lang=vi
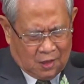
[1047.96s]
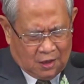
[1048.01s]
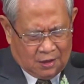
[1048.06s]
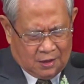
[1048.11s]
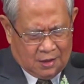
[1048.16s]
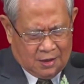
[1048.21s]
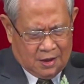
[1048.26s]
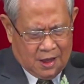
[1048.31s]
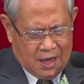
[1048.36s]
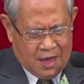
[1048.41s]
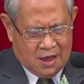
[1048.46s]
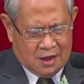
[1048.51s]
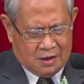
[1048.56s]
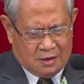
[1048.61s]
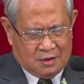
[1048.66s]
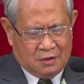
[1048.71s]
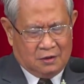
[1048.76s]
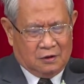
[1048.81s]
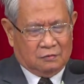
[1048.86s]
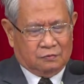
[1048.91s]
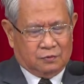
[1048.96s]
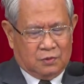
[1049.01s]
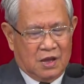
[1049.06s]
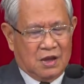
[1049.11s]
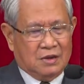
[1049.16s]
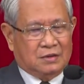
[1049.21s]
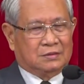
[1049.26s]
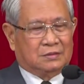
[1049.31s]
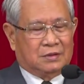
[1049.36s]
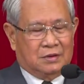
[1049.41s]
Những cây đèn cơ đốc
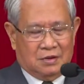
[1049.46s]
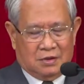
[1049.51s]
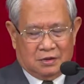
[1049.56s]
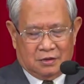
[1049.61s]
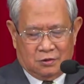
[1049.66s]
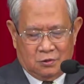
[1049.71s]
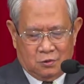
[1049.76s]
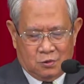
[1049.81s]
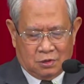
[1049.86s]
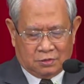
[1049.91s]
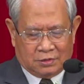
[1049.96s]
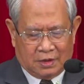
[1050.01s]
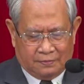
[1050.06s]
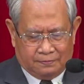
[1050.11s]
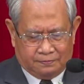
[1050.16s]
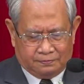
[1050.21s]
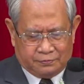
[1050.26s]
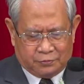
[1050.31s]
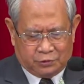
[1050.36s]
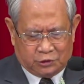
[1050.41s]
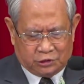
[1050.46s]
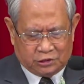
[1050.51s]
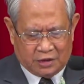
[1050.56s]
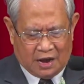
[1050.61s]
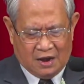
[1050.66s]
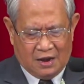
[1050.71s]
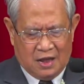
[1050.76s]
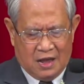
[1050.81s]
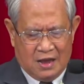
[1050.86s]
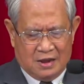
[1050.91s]
nhân đã được Chúa thắp
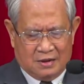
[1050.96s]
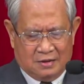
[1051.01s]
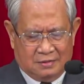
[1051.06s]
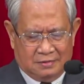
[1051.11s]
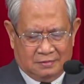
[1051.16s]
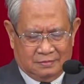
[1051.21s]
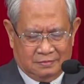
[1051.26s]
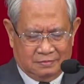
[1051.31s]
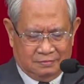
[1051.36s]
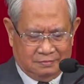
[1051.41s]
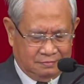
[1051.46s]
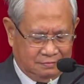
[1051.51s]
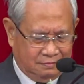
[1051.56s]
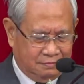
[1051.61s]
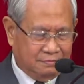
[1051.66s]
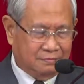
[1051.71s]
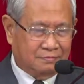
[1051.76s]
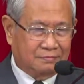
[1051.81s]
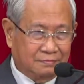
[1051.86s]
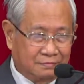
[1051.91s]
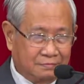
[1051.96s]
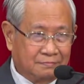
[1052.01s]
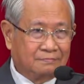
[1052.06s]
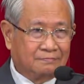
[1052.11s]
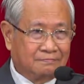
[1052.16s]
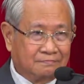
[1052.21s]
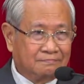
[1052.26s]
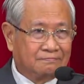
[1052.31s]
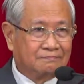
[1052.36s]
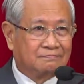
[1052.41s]
sáng lên
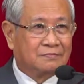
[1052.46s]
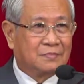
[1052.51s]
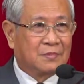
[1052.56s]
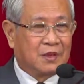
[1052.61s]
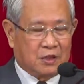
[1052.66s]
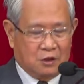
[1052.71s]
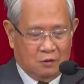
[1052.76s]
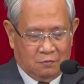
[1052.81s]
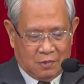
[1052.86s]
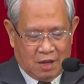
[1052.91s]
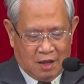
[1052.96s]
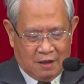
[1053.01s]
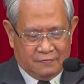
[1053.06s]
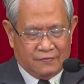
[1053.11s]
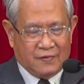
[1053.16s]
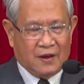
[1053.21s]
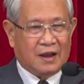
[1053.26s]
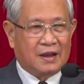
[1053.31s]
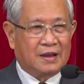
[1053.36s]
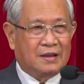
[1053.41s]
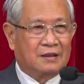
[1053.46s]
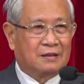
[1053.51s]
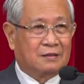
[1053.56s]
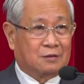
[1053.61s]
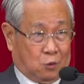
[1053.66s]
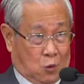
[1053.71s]
thì chúng ta phải